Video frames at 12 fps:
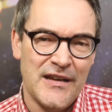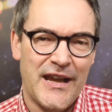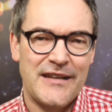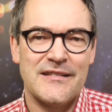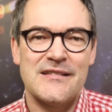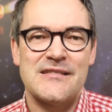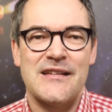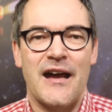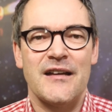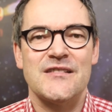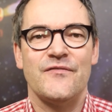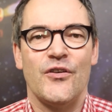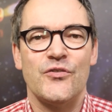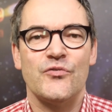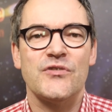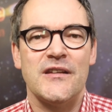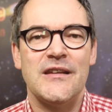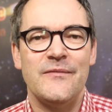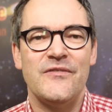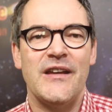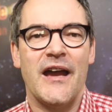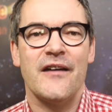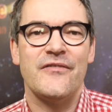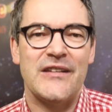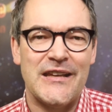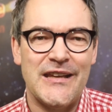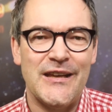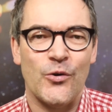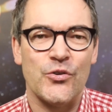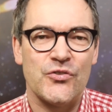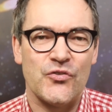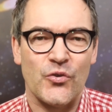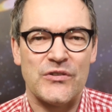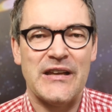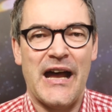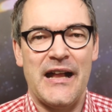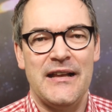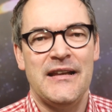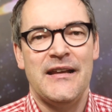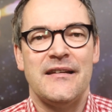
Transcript: Ende des Jahres wollen Unternehmen wie RWE und Total